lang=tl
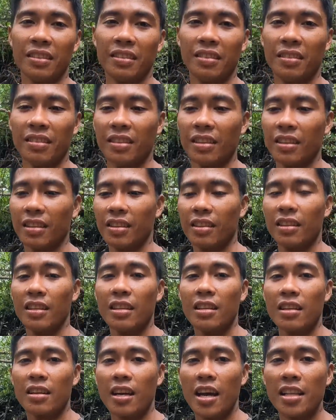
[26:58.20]
Oo. Oh.
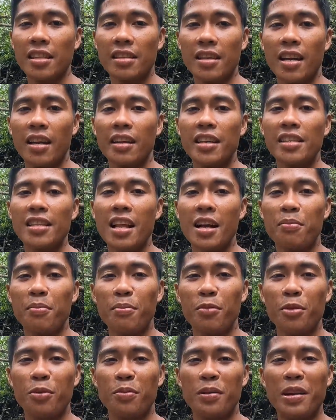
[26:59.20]
Kahit sa ang
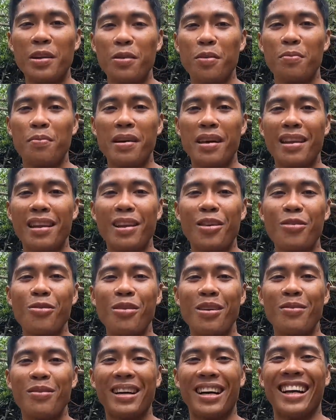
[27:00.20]
Islam, ano, may
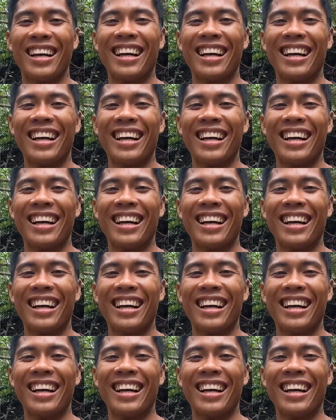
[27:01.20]
nanguha ba?